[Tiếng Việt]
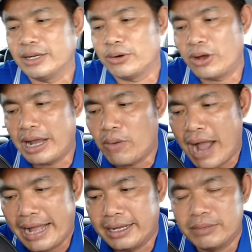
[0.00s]
đâu đó đàng
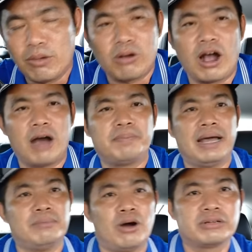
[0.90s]
hoàng một hộp
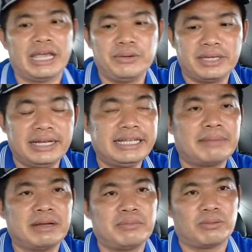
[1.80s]
là 1 triệu
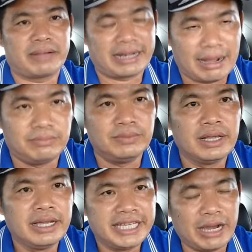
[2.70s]
950 ngàn đồng
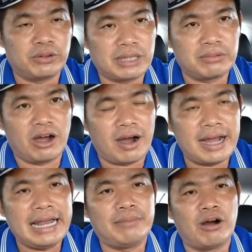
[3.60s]
dầu thông đỏ
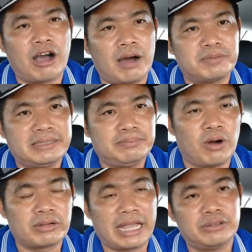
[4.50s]
là một hộp
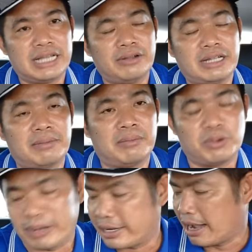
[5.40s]
1 triệu
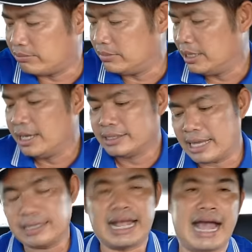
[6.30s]
650 ngàn đồng
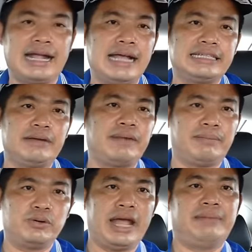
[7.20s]
tất cả các sản phẩm
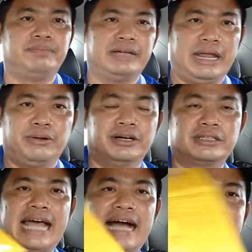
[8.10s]
của em đều
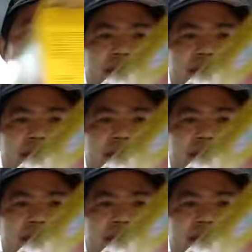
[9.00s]
được tặng thêm